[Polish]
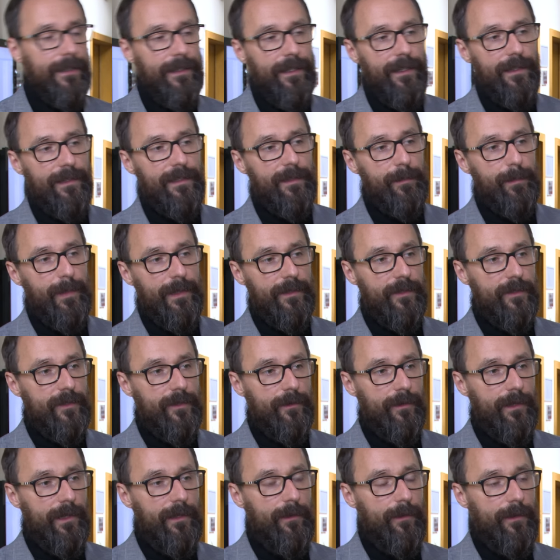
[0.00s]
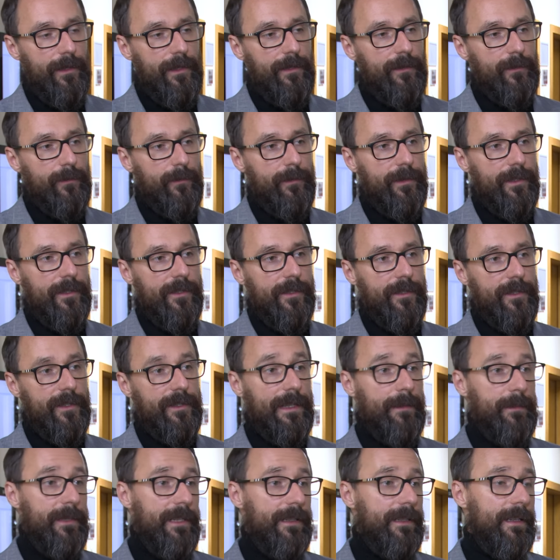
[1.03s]
kiedy pan Szczogiel orientuje się, że
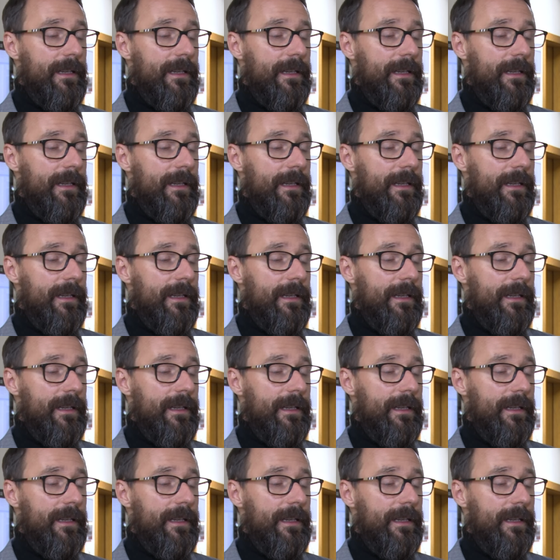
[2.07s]
tam